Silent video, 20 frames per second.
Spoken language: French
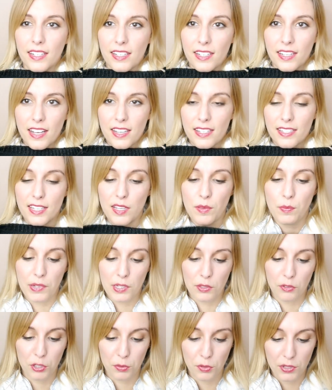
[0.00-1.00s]
Il est assez
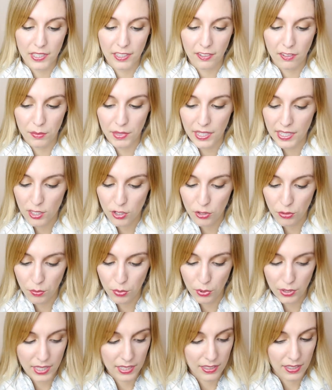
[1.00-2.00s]
épais donc je pense qu'il va bien être chaud
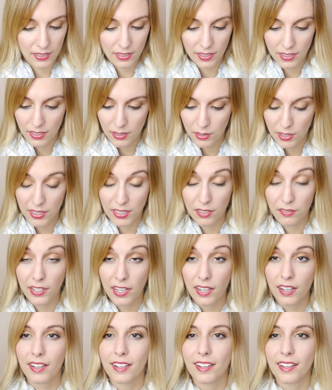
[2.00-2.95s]
pour cet été, cet hiver.